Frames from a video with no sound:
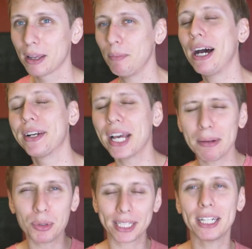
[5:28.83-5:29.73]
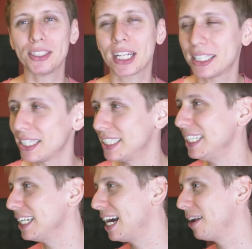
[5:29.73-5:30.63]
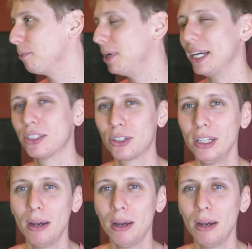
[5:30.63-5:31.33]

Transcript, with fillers: まあライブは楽しかったし、あのまあ